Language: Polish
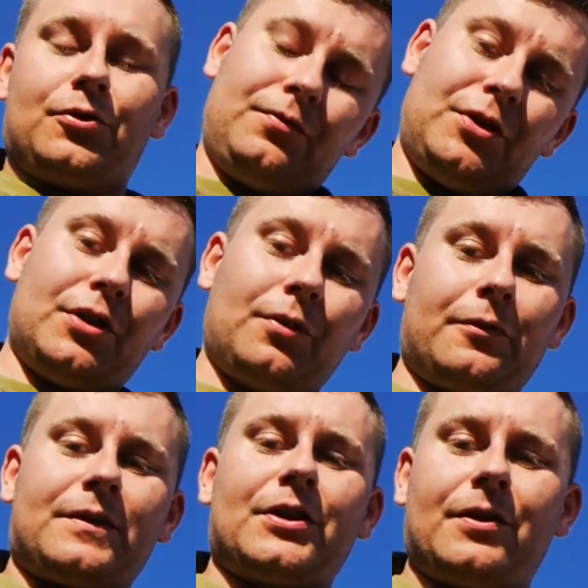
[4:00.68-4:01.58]
Oczywiście do
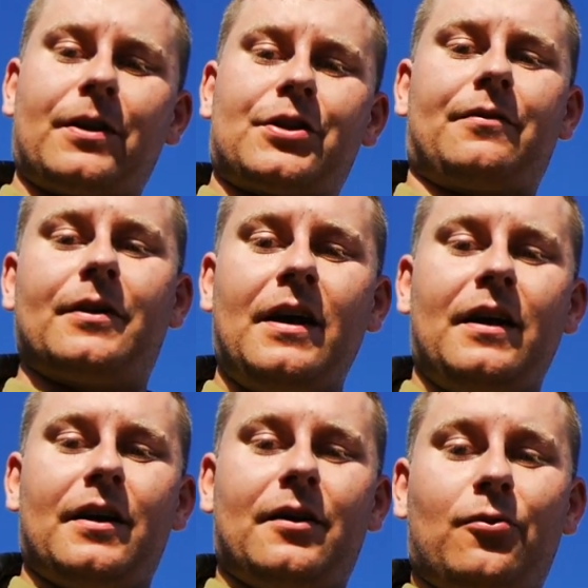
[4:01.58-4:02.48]
powstańczej Warszawy
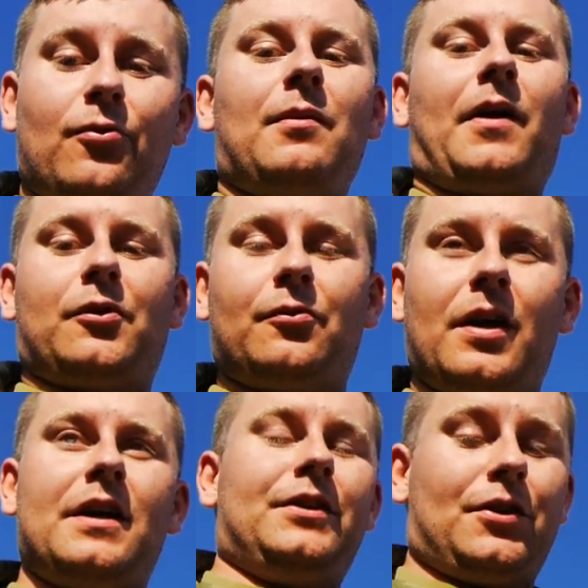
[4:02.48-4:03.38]
e, Uelbajków
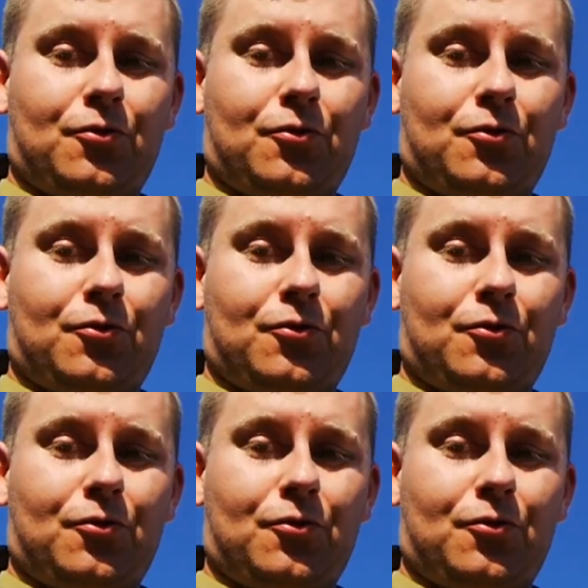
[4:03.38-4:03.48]
nie